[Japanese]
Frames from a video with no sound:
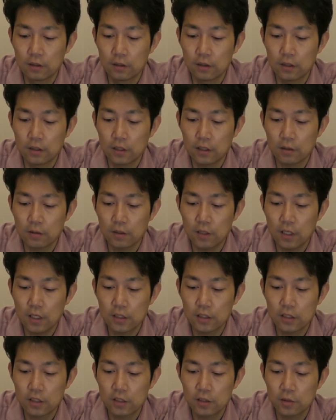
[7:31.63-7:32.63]
で
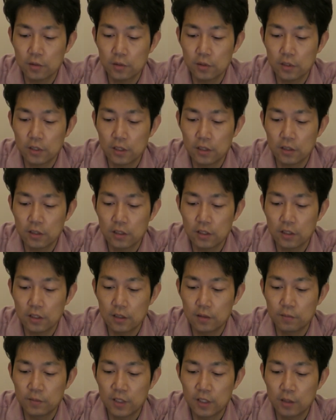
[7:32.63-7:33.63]

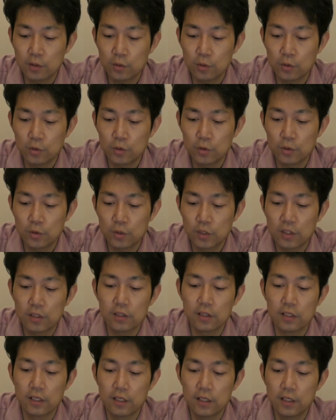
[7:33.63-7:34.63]
183GB 中で
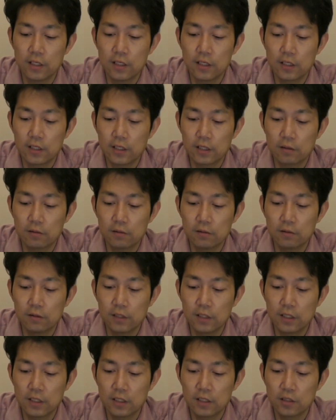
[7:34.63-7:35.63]
すね
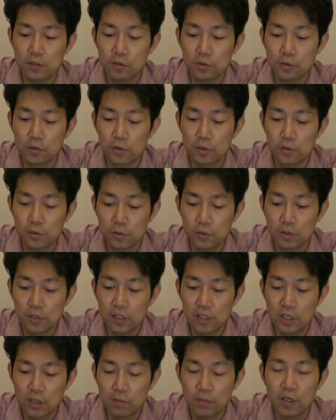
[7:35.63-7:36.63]

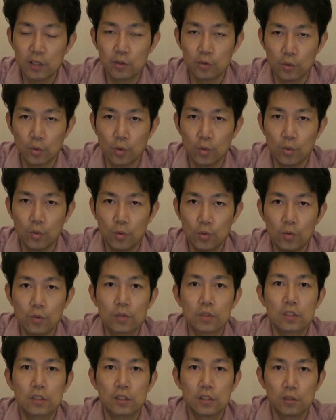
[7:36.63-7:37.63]
179GB を
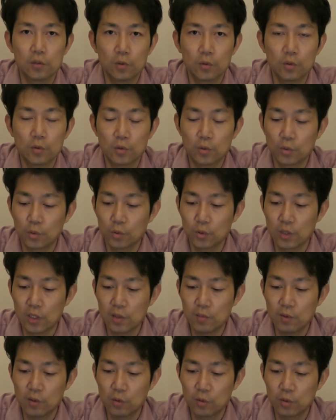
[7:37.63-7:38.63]
使用ということで、
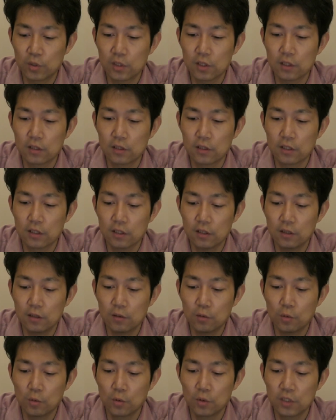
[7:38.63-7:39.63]
今こちらですね
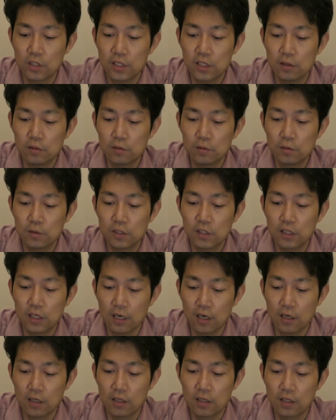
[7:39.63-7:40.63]
この 200GB
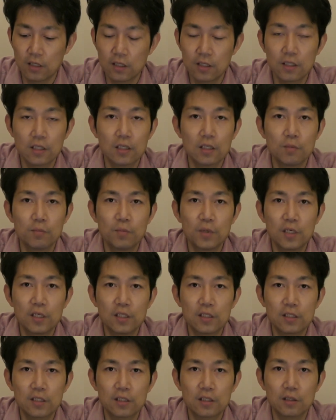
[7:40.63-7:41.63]
いっぱいに
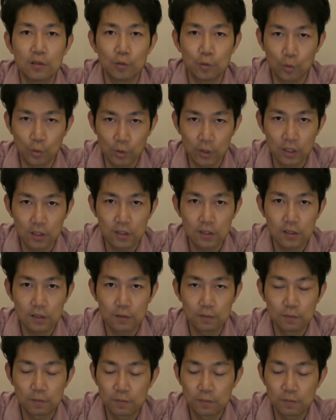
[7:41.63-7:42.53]
なっちゃってるところです。